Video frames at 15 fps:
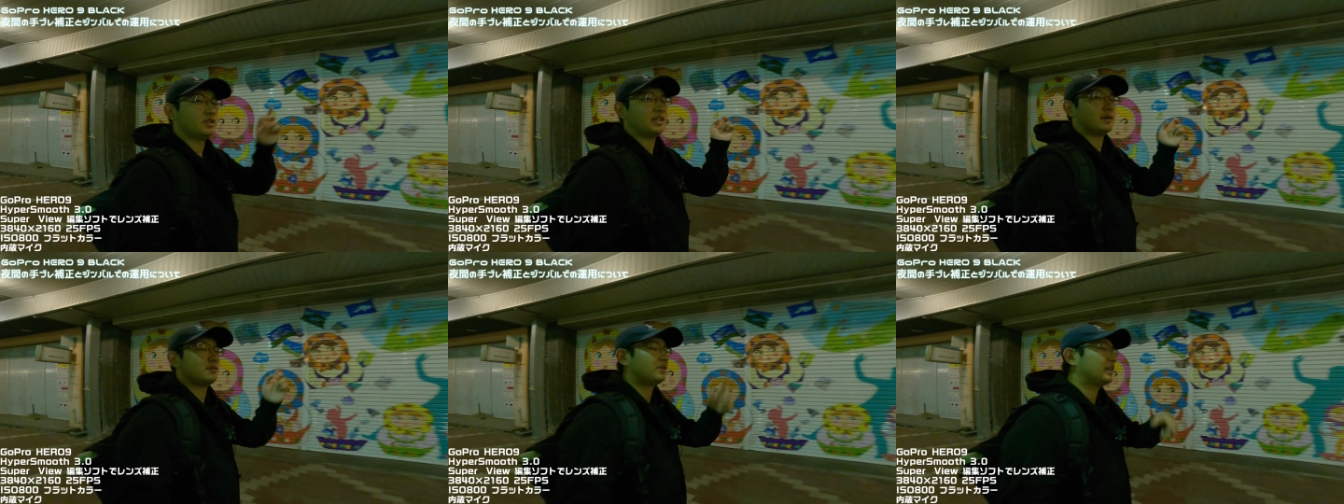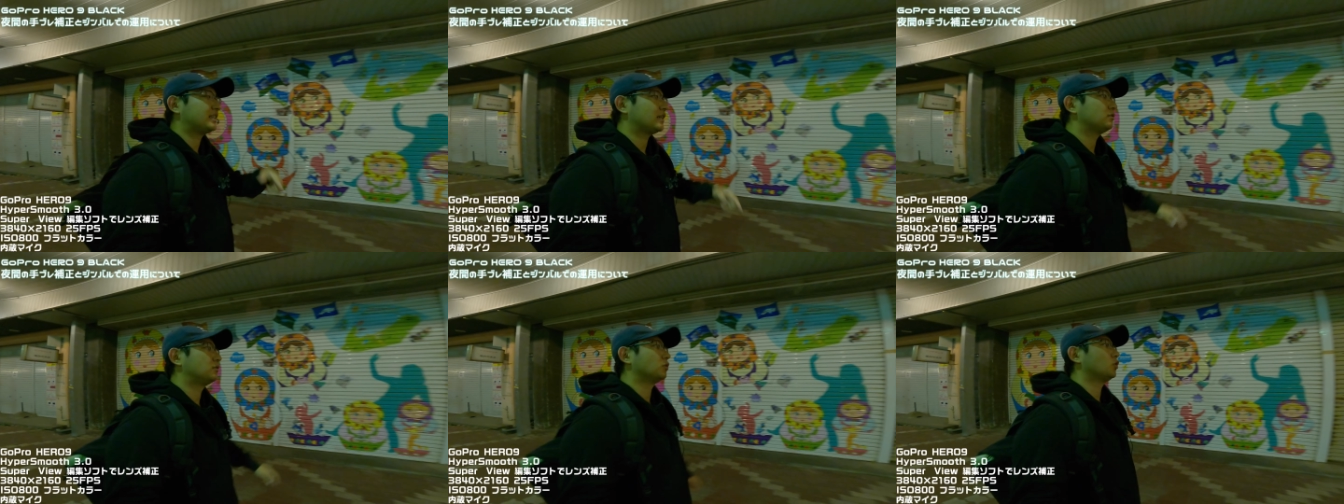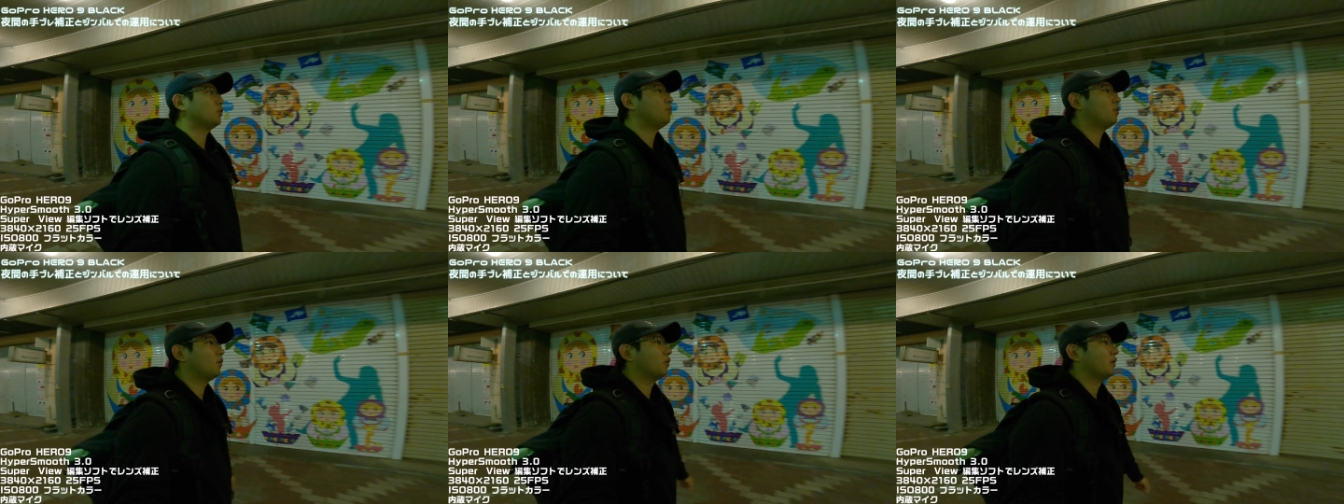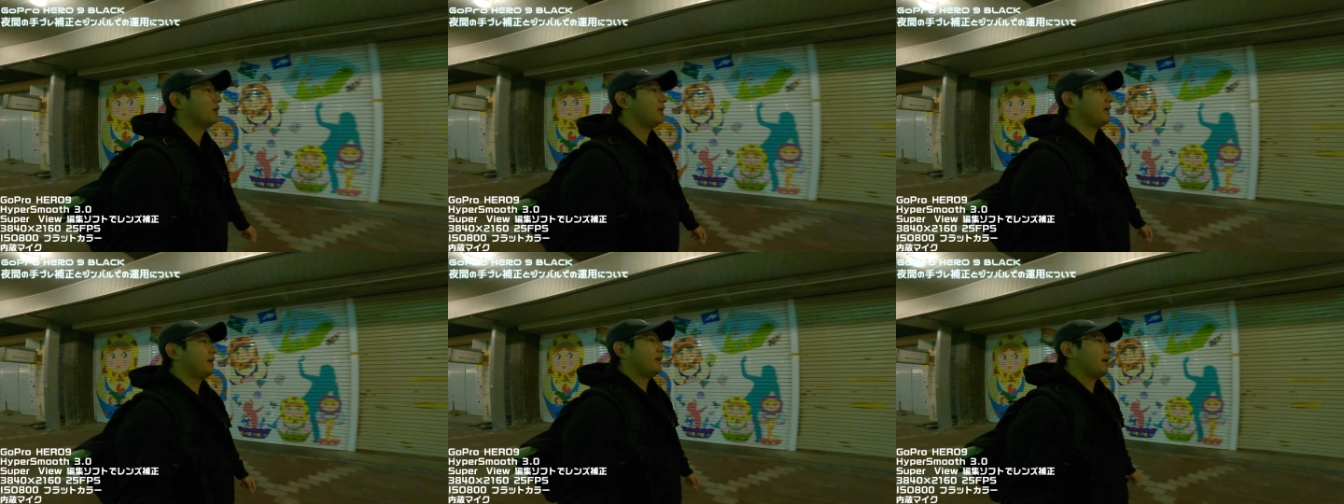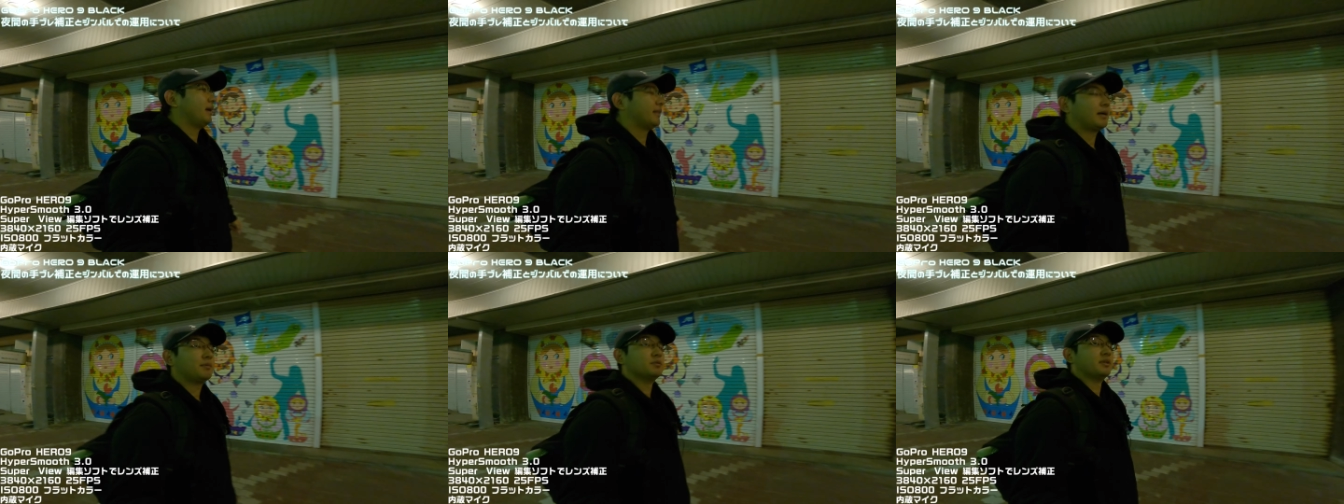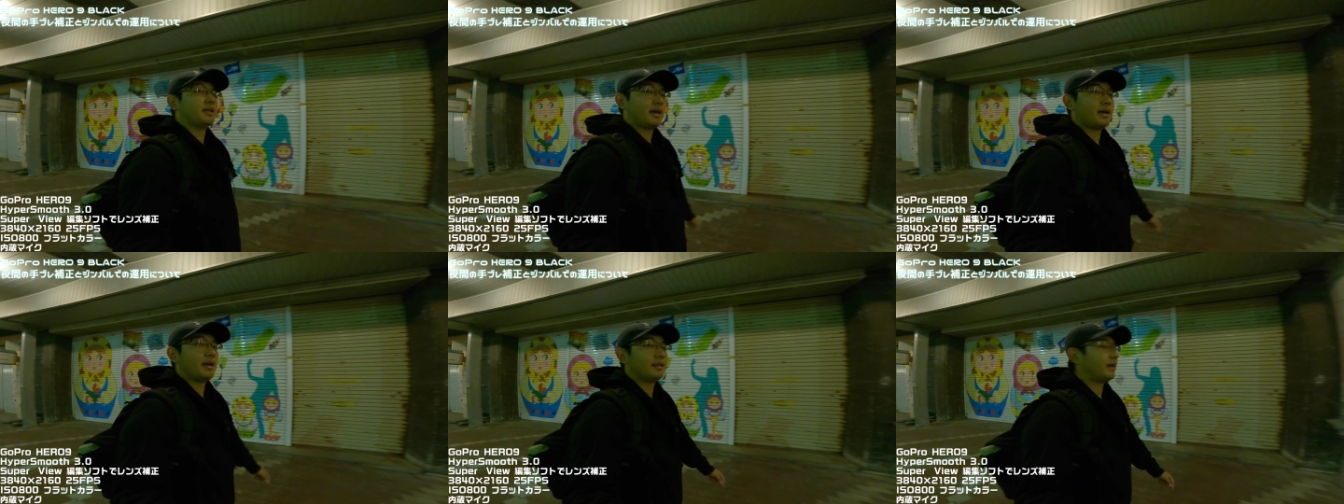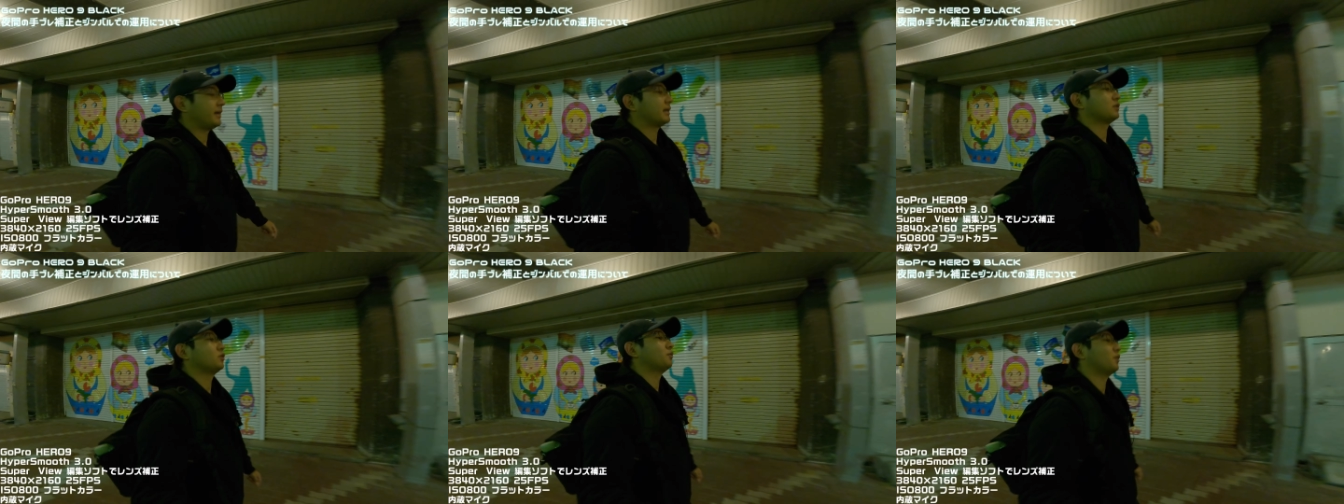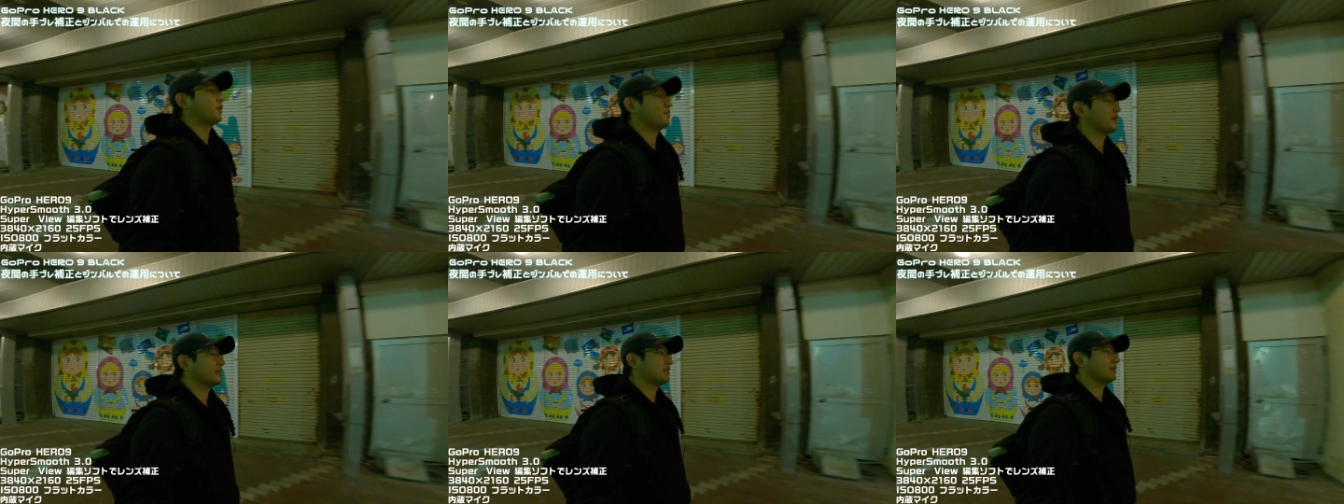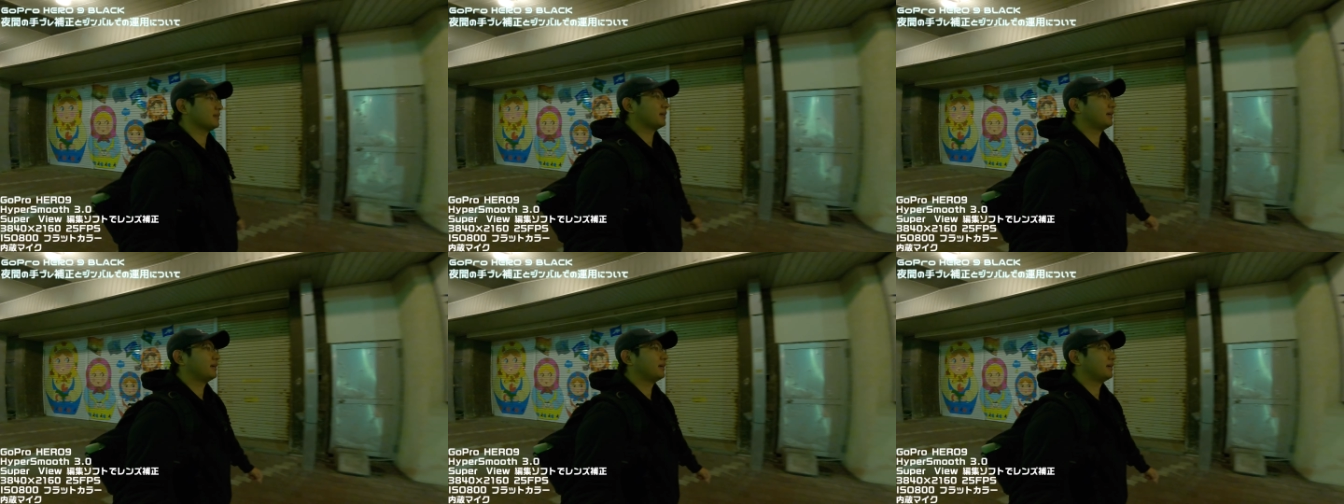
右にね、触れちゃうことも、えー、多分ね、ないかと思います。